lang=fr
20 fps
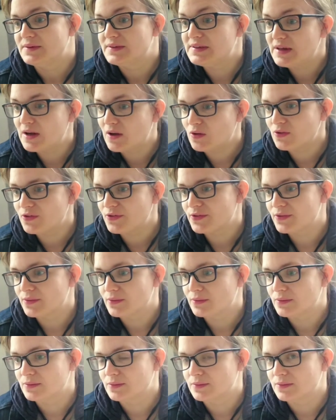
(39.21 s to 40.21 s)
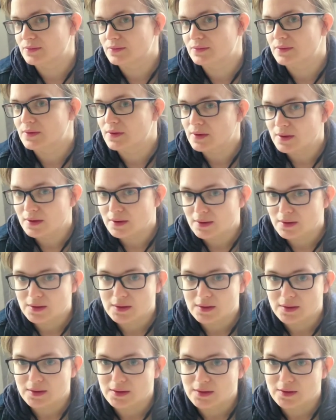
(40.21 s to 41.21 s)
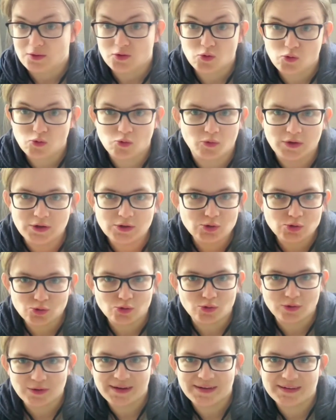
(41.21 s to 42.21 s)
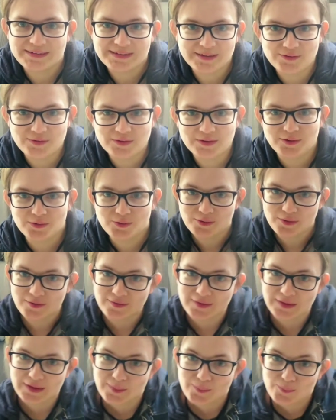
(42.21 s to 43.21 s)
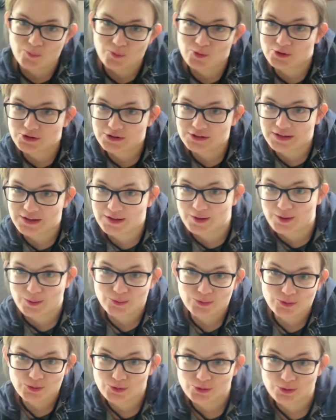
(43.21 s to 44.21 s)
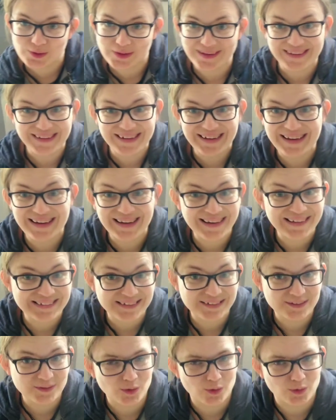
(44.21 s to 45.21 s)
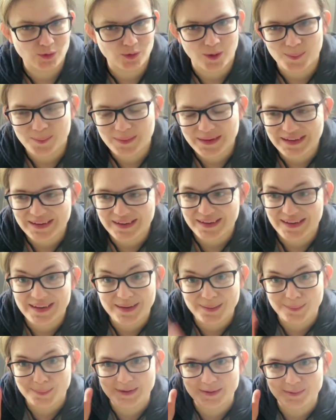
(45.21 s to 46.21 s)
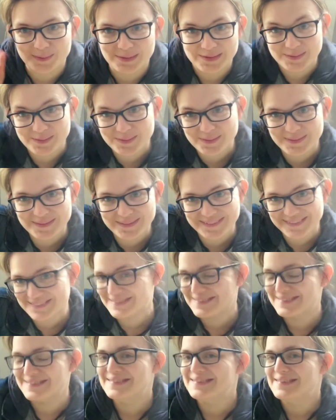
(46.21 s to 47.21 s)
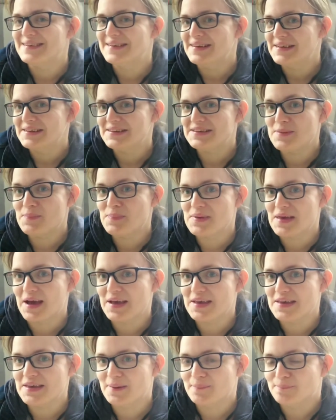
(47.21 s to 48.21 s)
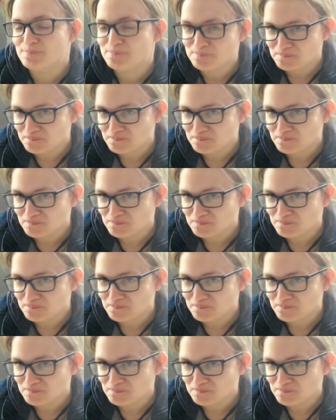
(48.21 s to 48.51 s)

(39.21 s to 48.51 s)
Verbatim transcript: Silence Donc oui, je tourne avec cette vidéo avec mon chien, comme toujours, en train de dormir, et mes oiseaux qui piaillent.